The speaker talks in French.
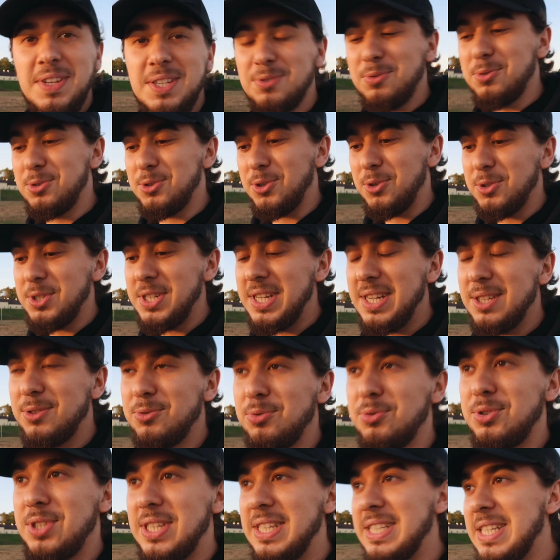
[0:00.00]
ils ont changé, et
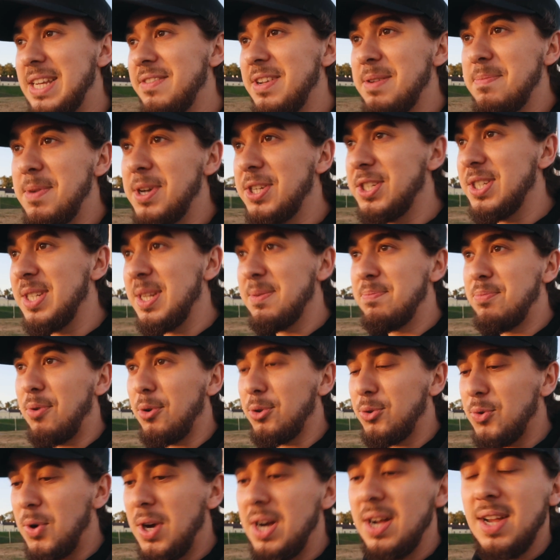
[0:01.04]
tout ce qu'ils avaient imaginé
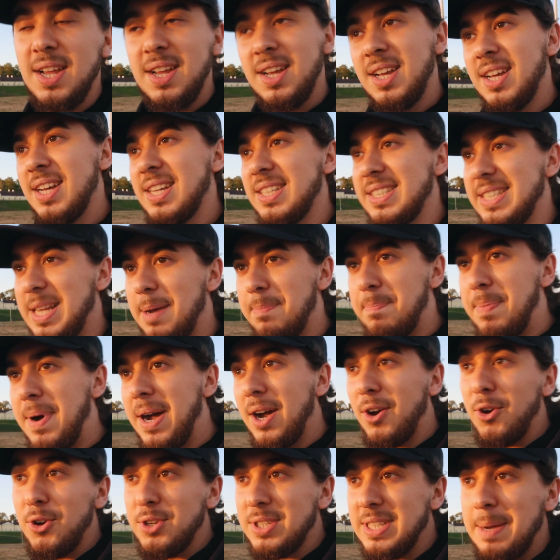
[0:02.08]
pour toi, ça
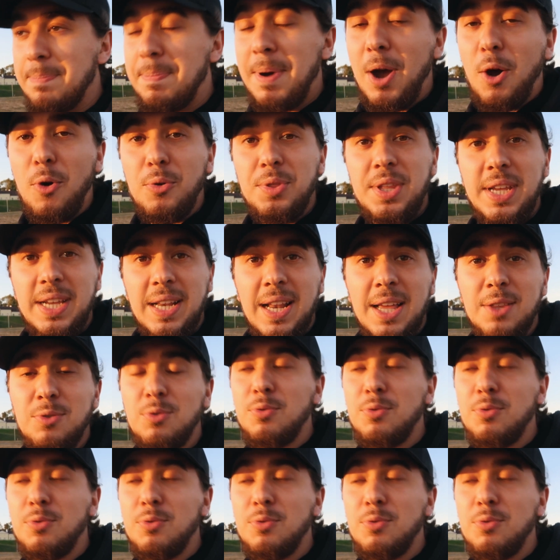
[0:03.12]
part, euh, ça part en éclat.